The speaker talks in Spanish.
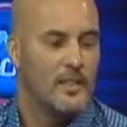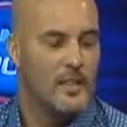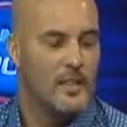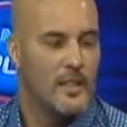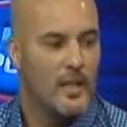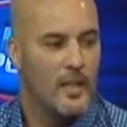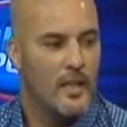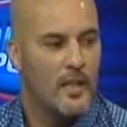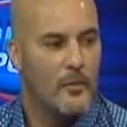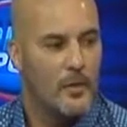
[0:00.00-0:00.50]

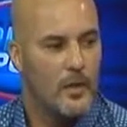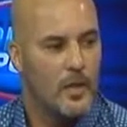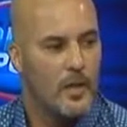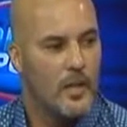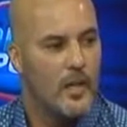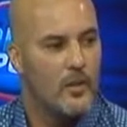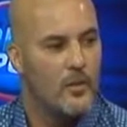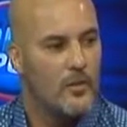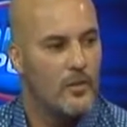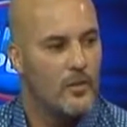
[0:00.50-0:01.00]
tenerle por
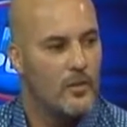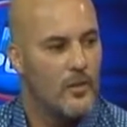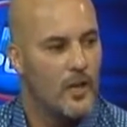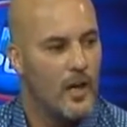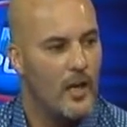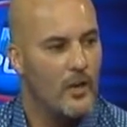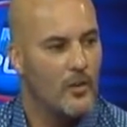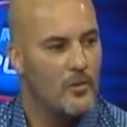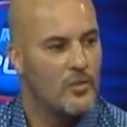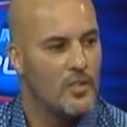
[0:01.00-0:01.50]
ahí a,
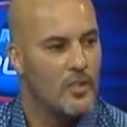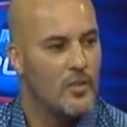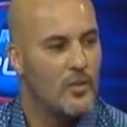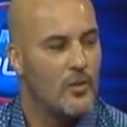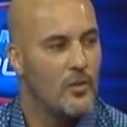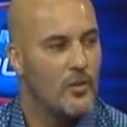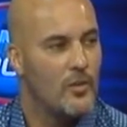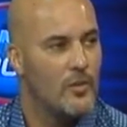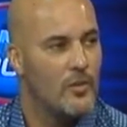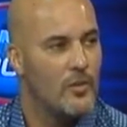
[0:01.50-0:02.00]
a los
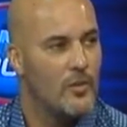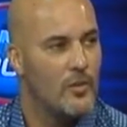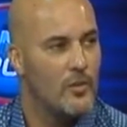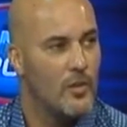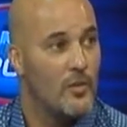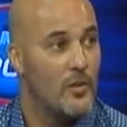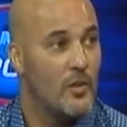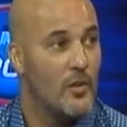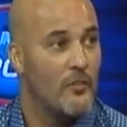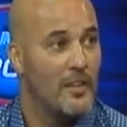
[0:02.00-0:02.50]
chicos cuando,
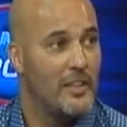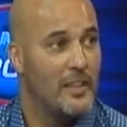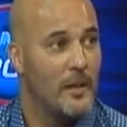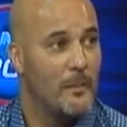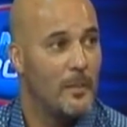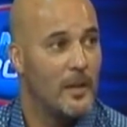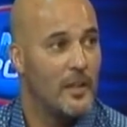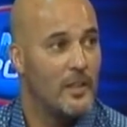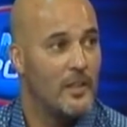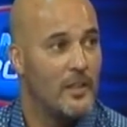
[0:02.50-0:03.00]
cuando le
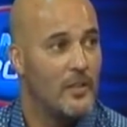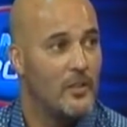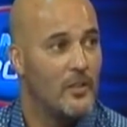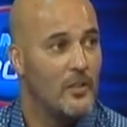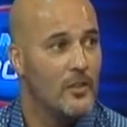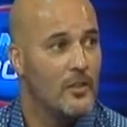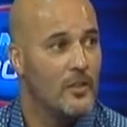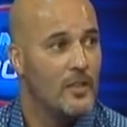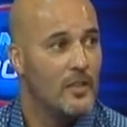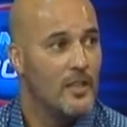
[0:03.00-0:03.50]
faltan
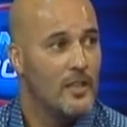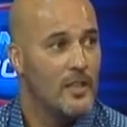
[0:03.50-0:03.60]
partidos.